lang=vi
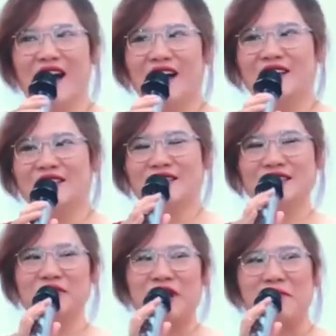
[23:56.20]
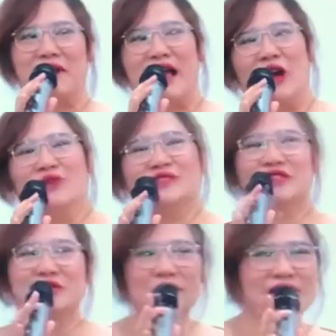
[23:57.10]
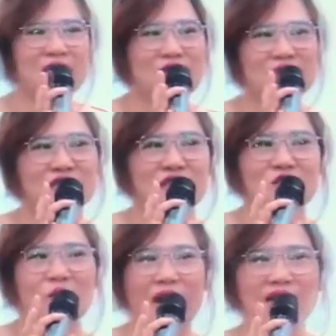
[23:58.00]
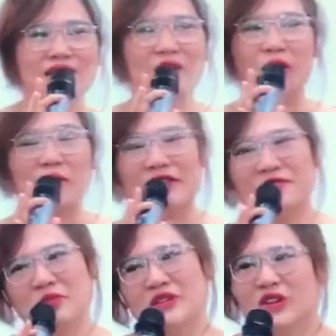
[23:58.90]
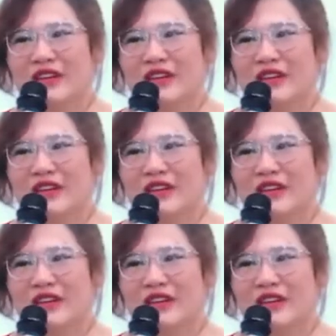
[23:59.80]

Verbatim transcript: À, xin phép là hội trường mình cho nhân xin khoảng à, một hai phút nữa